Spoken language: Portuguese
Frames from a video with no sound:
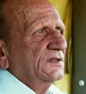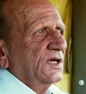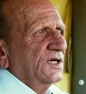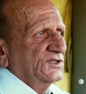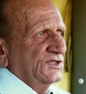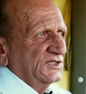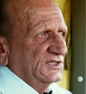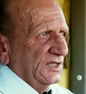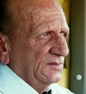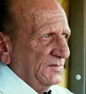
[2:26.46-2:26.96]
A
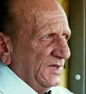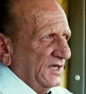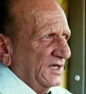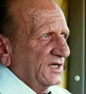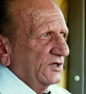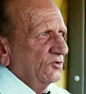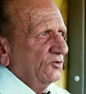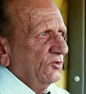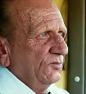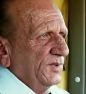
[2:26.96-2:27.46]
gente é bem
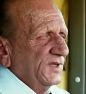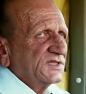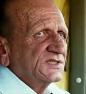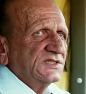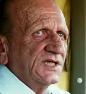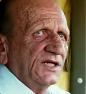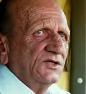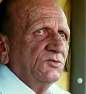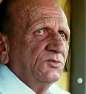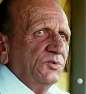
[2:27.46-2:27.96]

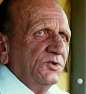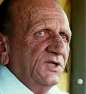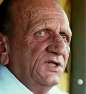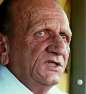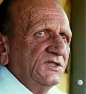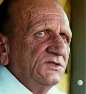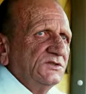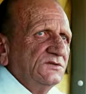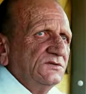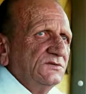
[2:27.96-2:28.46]
recompensado por
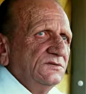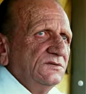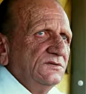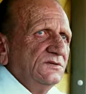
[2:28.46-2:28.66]
isso.